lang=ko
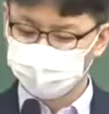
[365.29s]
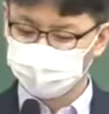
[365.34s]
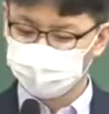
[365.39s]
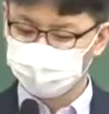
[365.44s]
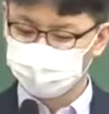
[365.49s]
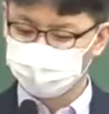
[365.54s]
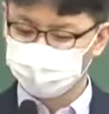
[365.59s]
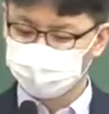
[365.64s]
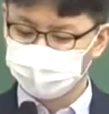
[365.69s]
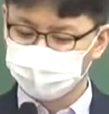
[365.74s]

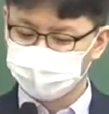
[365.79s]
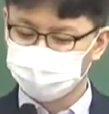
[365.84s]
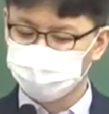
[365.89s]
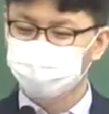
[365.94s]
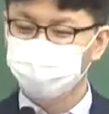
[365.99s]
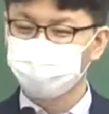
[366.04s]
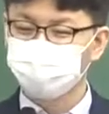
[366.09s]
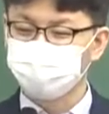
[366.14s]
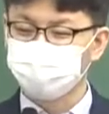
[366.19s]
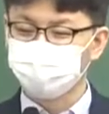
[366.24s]
이게
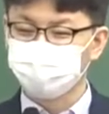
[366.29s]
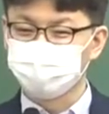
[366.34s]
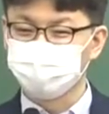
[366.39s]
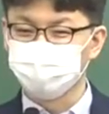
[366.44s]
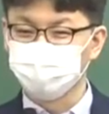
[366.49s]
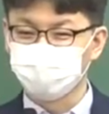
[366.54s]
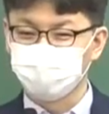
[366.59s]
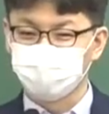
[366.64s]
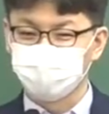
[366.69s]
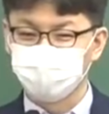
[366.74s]
특혜 주는 거
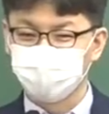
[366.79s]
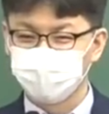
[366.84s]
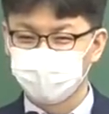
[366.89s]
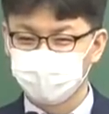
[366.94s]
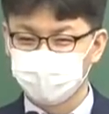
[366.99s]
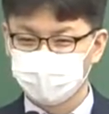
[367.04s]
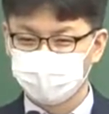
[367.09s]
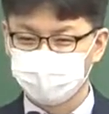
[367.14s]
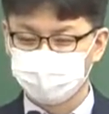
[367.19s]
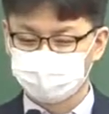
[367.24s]
특혜.
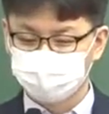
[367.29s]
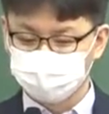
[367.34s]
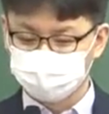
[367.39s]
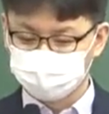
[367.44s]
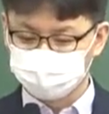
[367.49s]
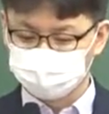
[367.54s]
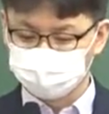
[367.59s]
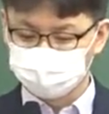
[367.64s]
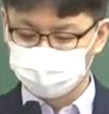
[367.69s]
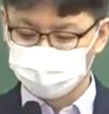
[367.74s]
그게
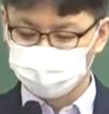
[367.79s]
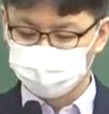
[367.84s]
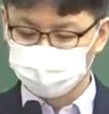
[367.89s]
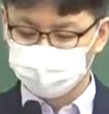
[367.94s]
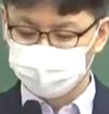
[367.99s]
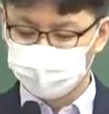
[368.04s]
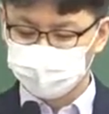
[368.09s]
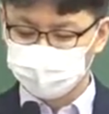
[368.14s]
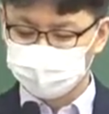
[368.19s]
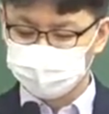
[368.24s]
어떻게 그리고
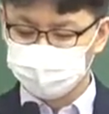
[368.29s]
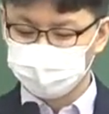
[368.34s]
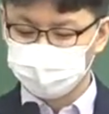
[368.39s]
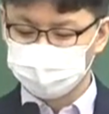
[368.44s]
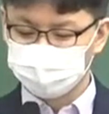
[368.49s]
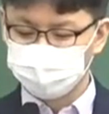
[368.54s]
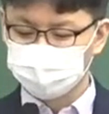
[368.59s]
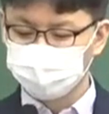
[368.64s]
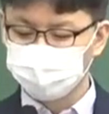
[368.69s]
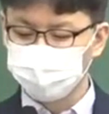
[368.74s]

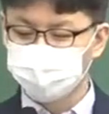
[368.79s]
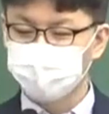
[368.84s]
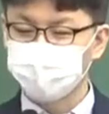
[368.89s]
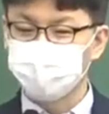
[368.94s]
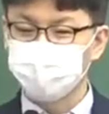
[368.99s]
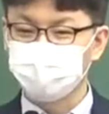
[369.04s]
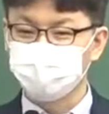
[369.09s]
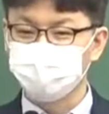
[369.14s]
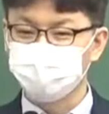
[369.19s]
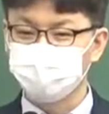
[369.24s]
부정부패
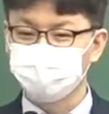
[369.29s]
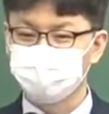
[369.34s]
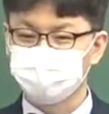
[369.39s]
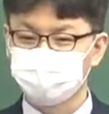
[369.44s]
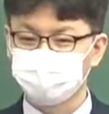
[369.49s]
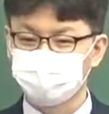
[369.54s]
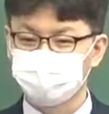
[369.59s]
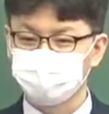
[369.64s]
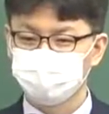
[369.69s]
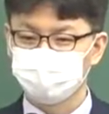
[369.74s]
발생할 수
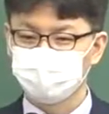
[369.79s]
있죠.